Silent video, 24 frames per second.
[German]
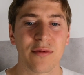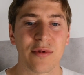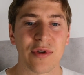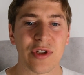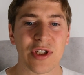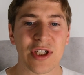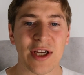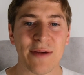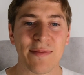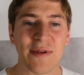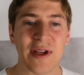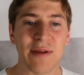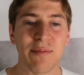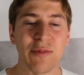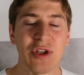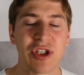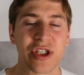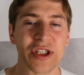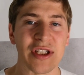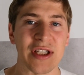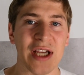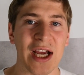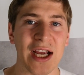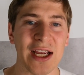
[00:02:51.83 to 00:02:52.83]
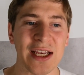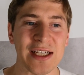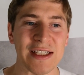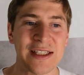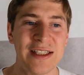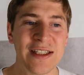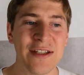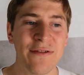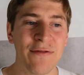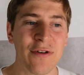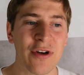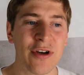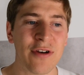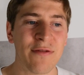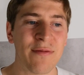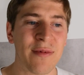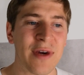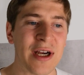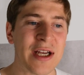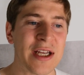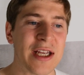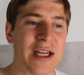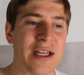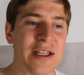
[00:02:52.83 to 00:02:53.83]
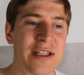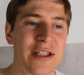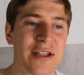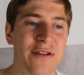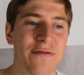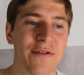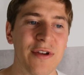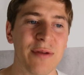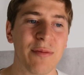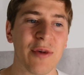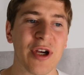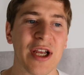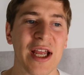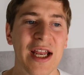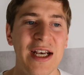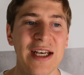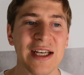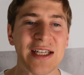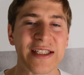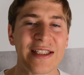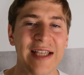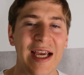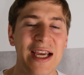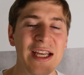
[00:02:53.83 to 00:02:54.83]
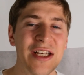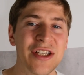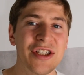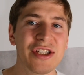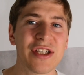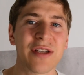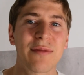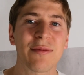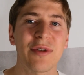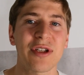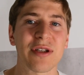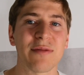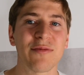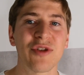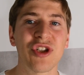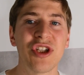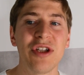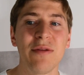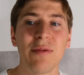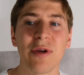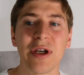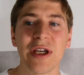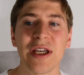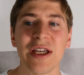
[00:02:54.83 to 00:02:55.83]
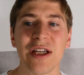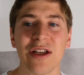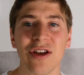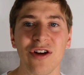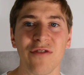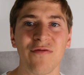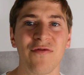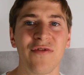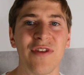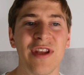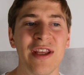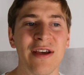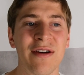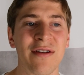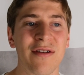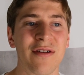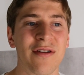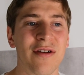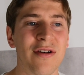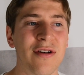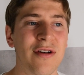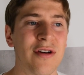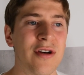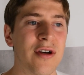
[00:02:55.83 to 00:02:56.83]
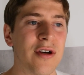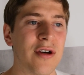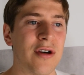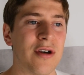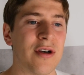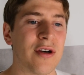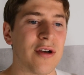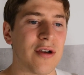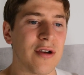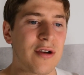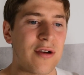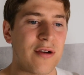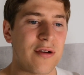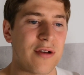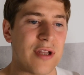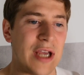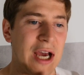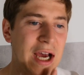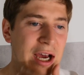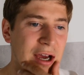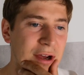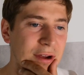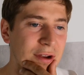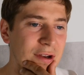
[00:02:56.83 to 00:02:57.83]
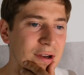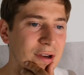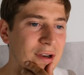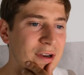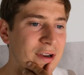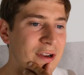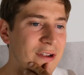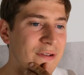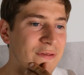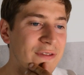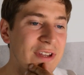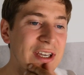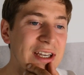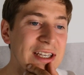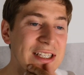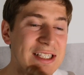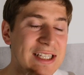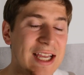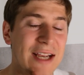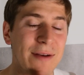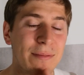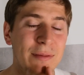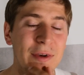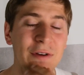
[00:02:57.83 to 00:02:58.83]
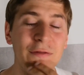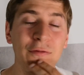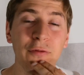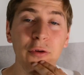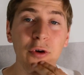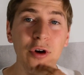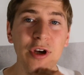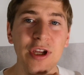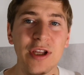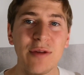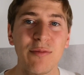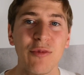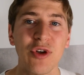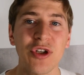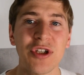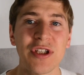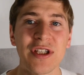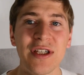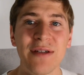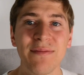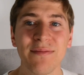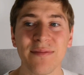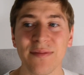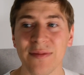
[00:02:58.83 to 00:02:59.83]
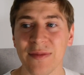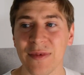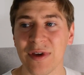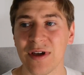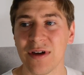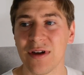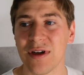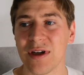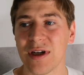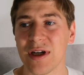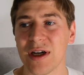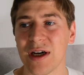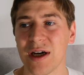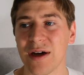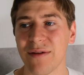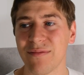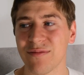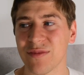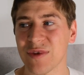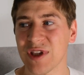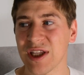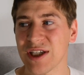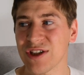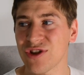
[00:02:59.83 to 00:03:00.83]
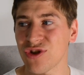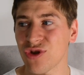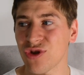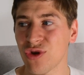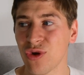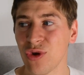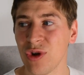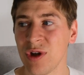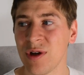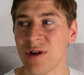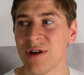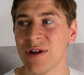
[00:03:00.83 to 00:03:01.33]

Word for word: ich habe da ein bisschen eine aggressivere Variante gewählt. Man kann das einstellen mit einem Schieberegler, wie, ja, wie riskant man vorgehen möchte. Ähm, das Schöne